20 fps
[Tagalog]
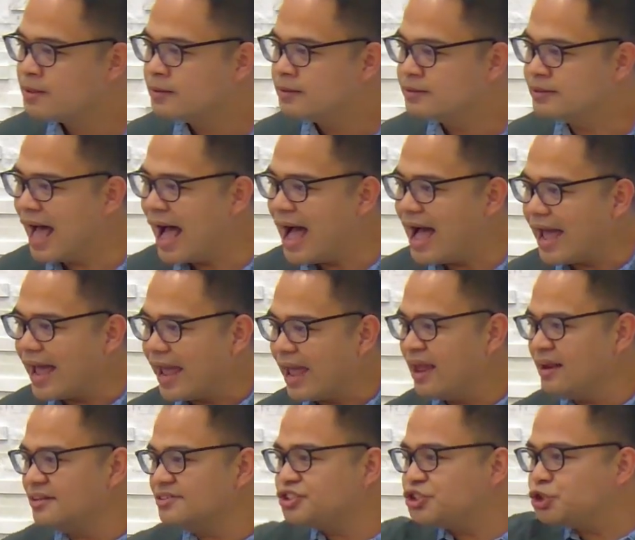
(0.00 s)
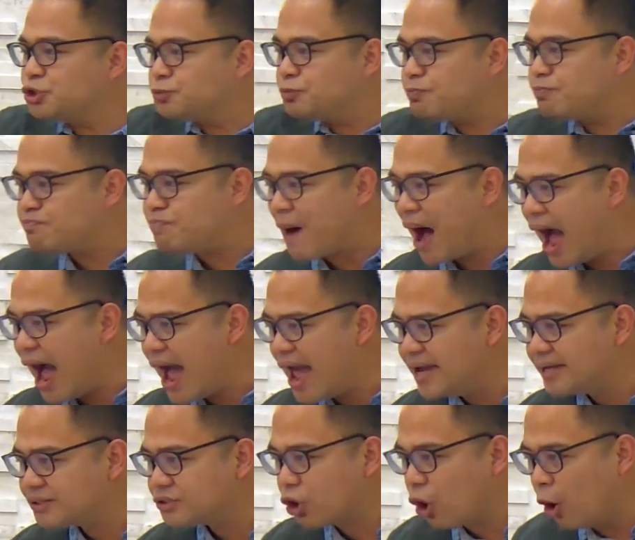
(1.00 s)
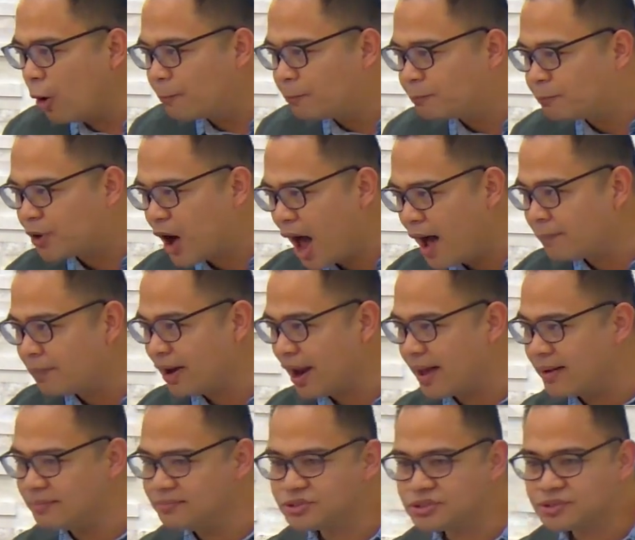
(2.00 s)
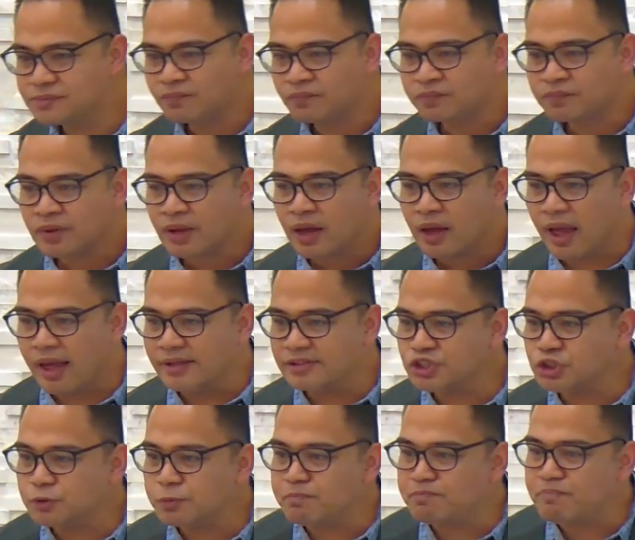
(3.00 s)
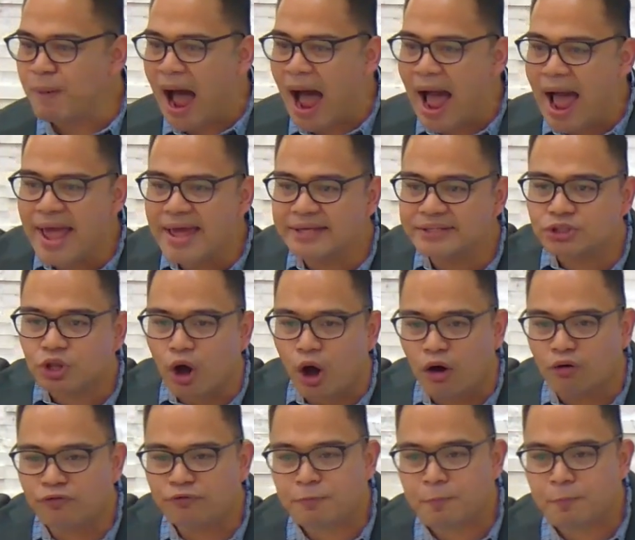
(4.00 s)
na in spite of problems, in spite of